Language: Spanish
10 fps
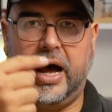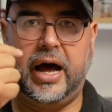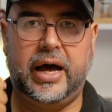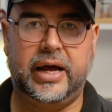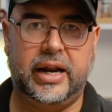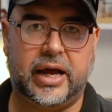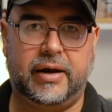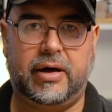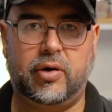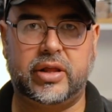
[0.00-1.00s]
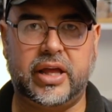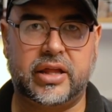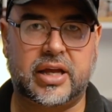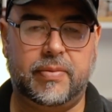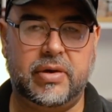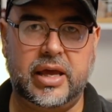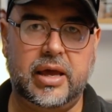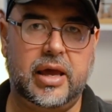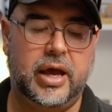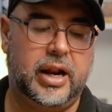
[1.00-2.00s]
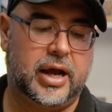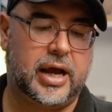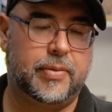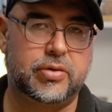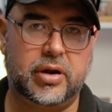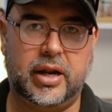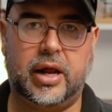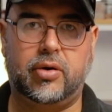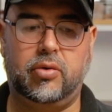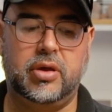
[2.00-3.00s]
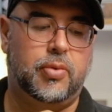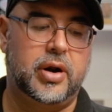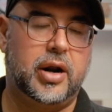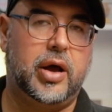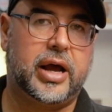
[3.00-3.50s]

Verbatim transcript: a la grabadora Tascam y la cápsula de la Rode, ponerla